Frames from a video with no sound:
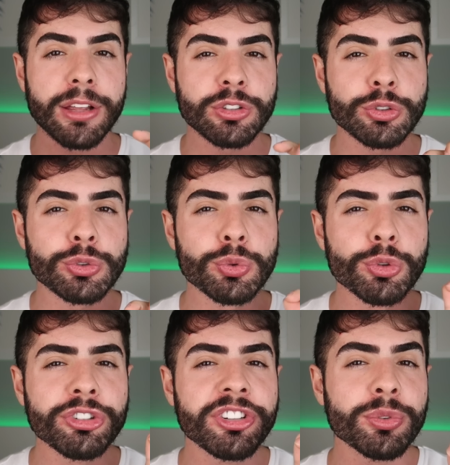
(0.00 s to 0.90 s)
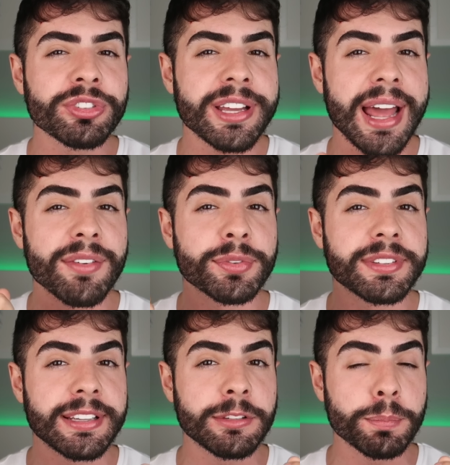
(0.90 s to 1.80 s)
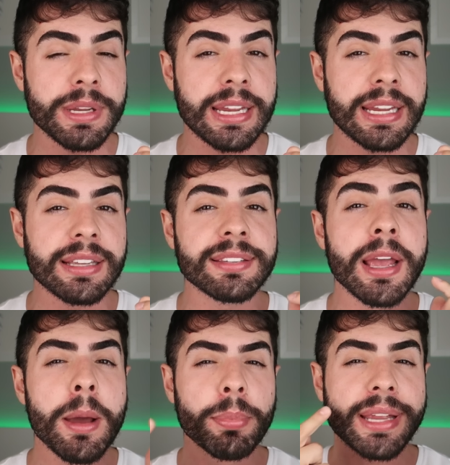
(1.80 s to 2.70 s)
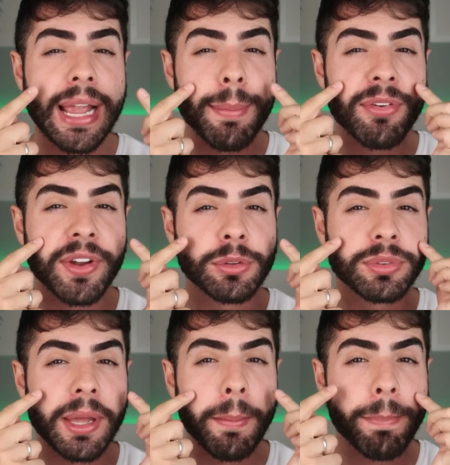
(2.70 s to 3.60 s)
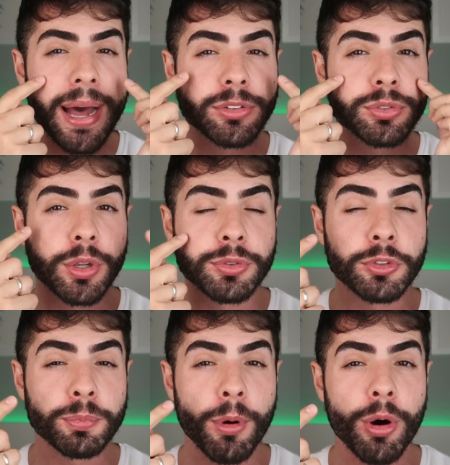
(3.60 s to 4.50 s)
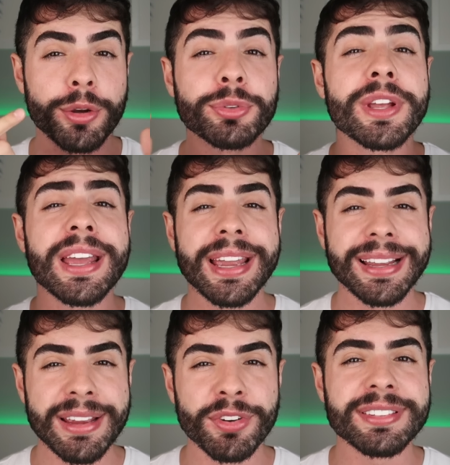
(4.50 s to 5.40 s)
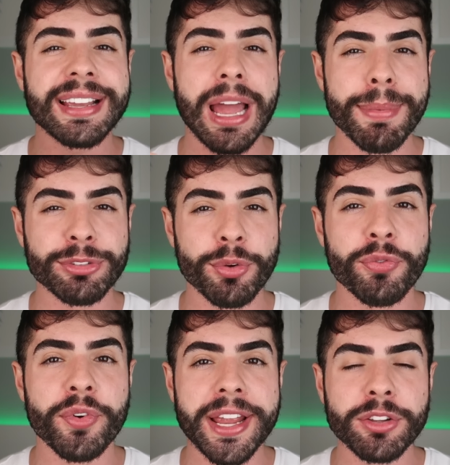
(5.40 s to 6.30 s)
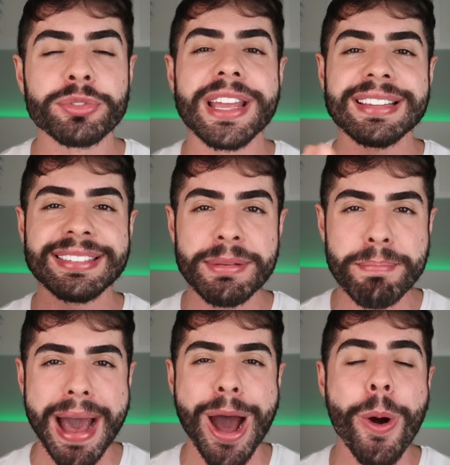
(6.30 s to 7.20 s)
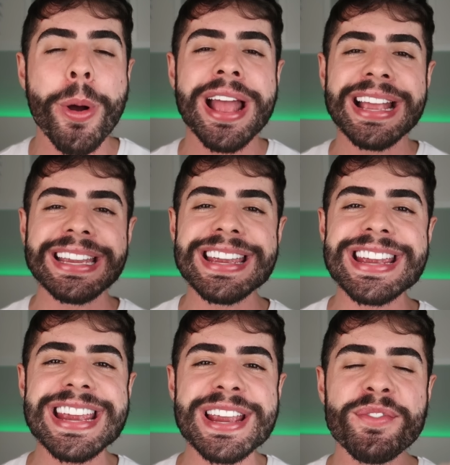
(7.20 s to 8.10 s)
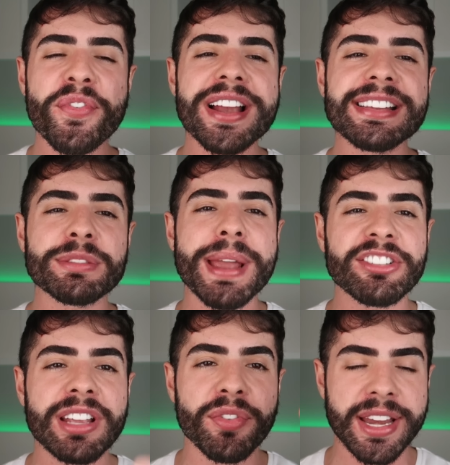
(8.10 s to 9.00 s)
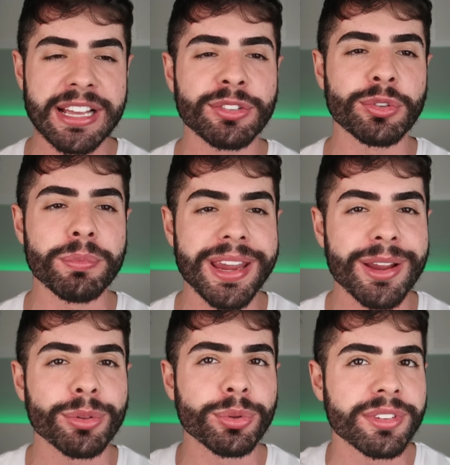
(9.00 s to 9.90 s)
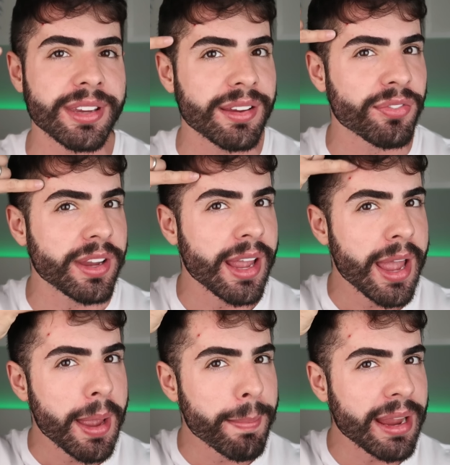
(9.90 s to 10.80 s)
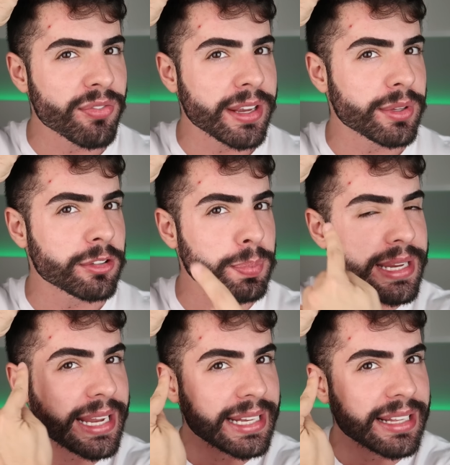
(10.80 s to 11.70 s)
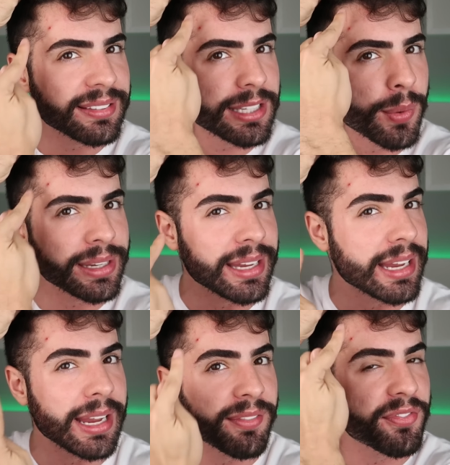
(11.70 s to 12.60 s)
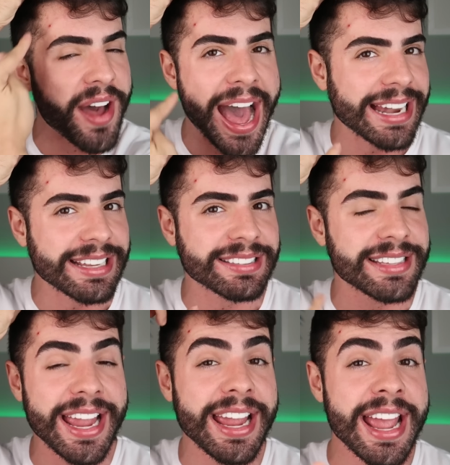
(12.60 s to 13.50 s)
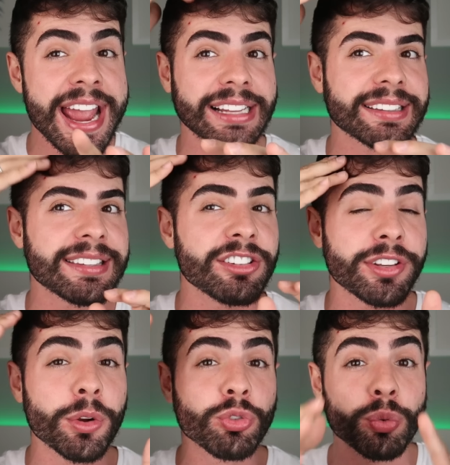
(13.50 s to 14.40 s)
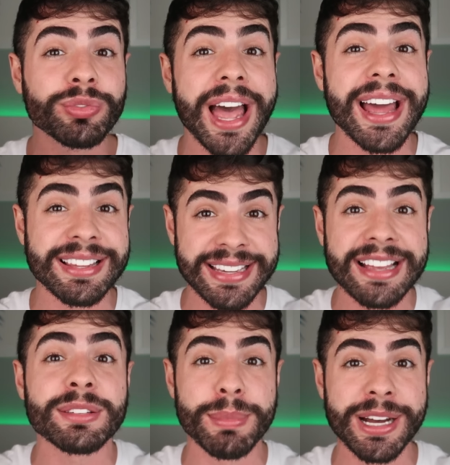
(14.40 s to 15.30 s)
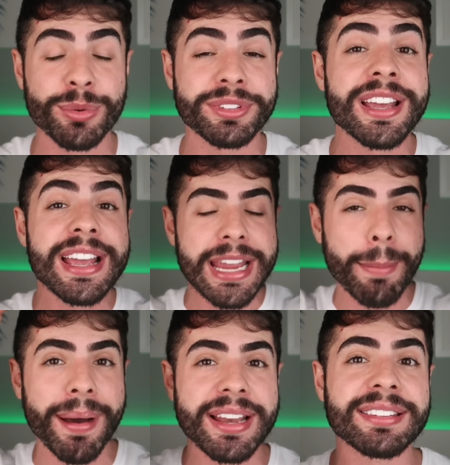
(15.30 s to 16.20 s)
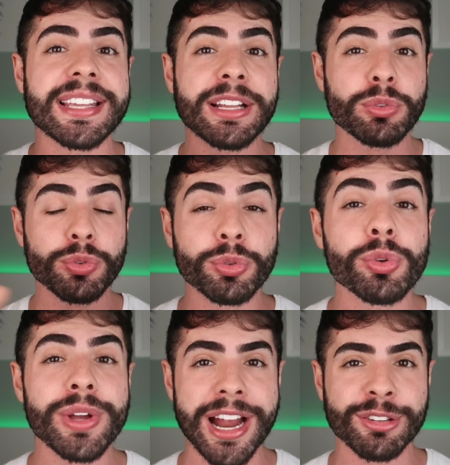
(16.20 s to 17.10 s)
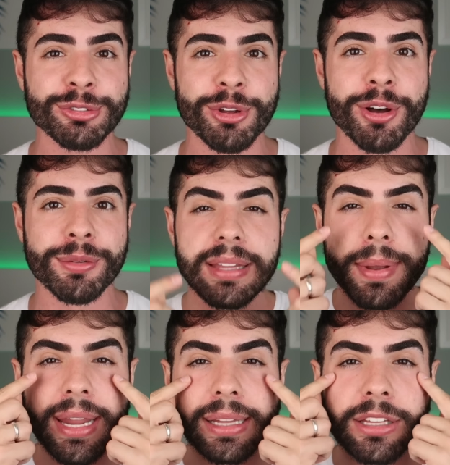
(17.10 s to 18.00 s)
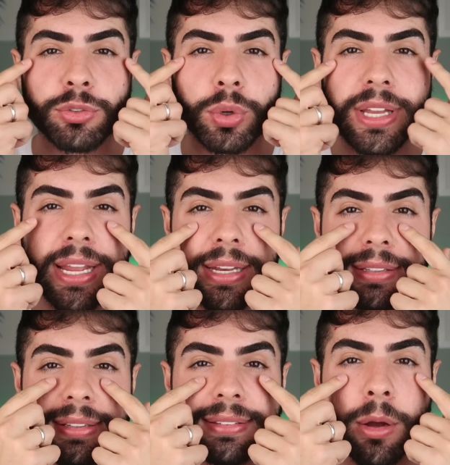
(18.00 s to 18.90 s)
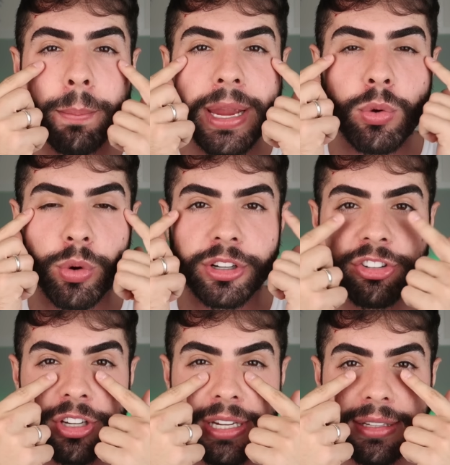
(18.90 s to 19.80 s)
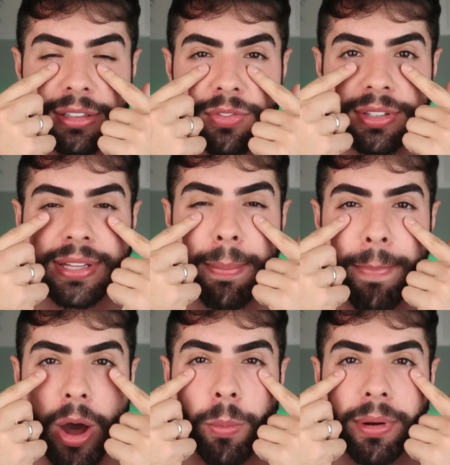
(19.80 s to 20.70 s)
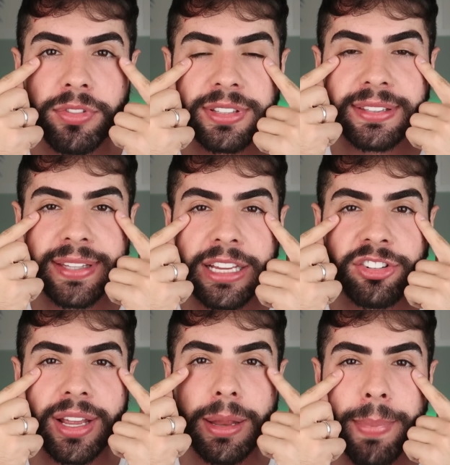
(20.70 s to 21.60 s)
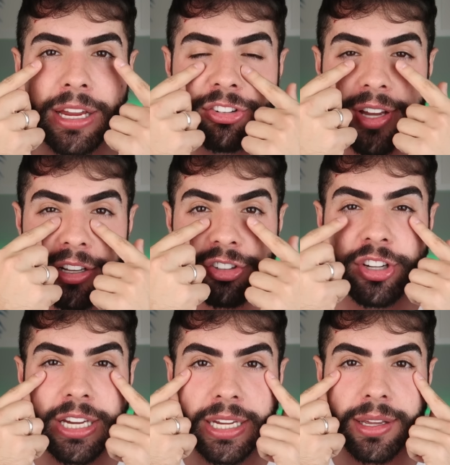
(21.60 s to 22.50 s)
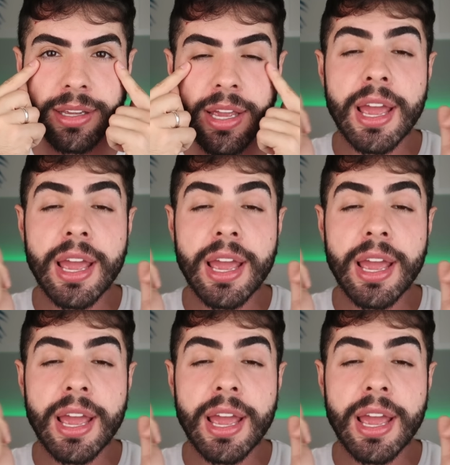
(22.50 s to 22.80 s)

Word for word: surgem os cravos e espinhas, porque acaba ficando tampado os nossos poros e você acaba sofrendo desse mal que infelizmente deveria sumir. Inclusive, bem-vindo espinha, que nasceu aqui várias, né? Elas decidiram juntar assim as mãos e aparecerem tudo num lugar só. Sabe aquelas olheiras que são bem gordinhas, que você apalpa, você sente que ela é bem inchadinha?